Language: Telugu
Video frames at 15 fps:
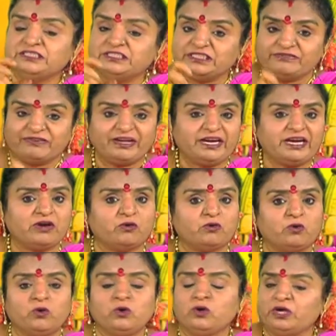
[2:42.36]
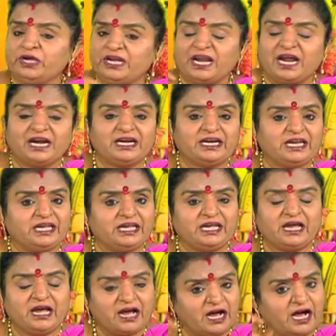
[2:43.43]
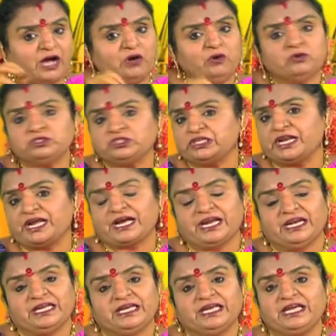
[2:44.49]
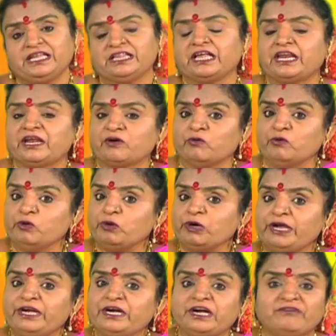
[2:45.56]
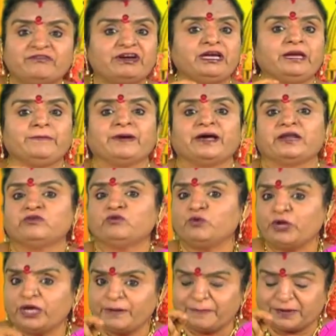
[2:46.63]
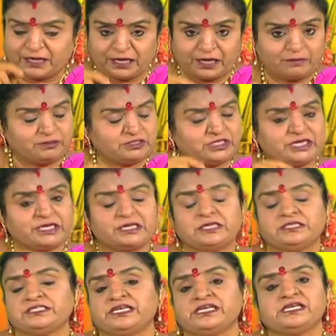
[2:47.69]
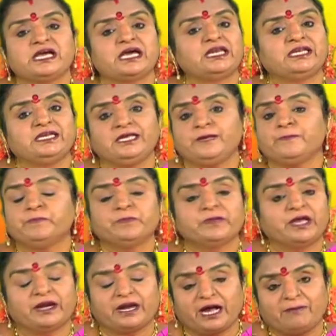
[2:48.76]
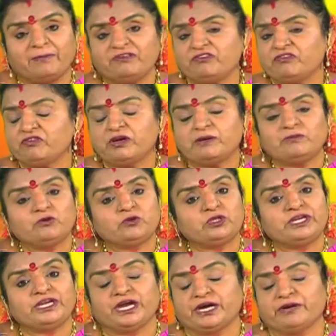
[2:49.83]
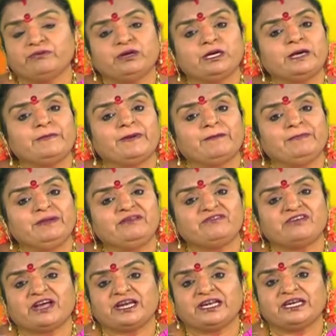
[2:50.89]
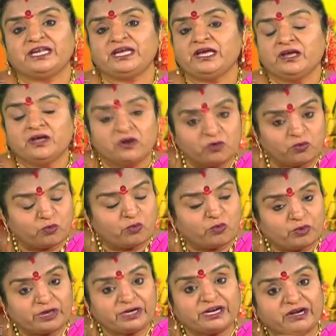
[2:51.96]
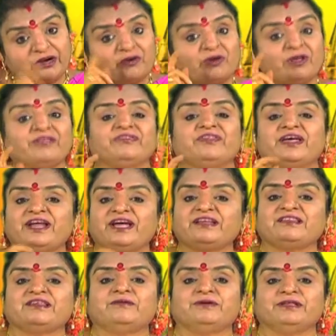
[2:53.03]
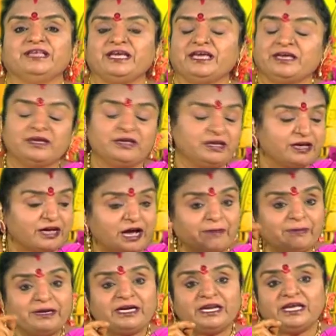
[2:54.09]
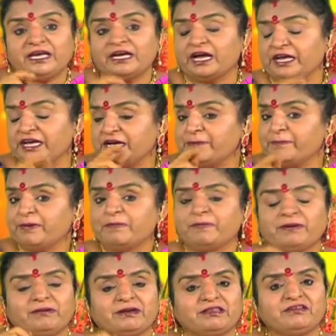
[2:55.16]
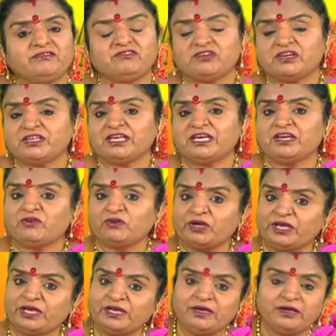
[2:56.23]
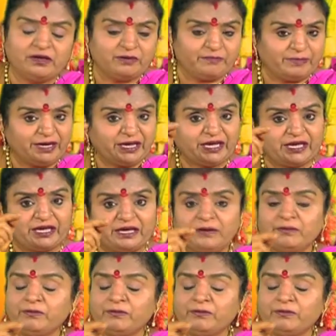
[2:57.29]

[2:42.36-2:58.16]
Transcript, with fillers: చివరిలో ఇలాంటి ఆలోచన కలిగి తన కొడుకైనటువంటి భరతుడికి పట్టాభిషేకం చేయాలని రామచంద్రమూర్తిని అడవులకి పంపించాలని కోరటంలో అంతరార్థమదే అదే కాబట్టి కైకమ్మ ప్రవర్తించిన తీరుకి మనకి